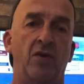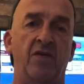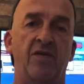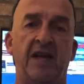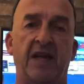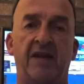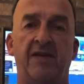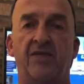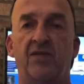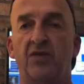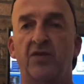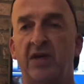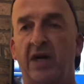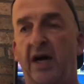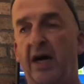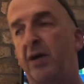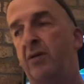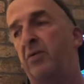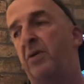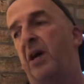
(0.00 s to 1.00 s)
und 6 zu
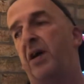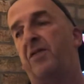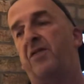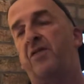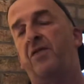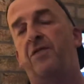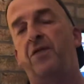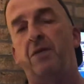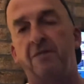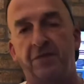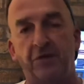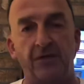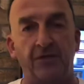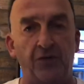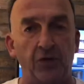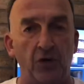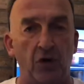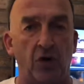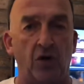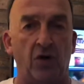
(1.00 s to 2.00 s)
3 und 8 zu 5 in
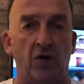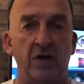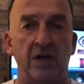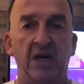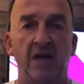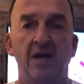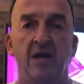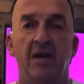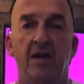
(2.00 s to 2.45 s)
Führung.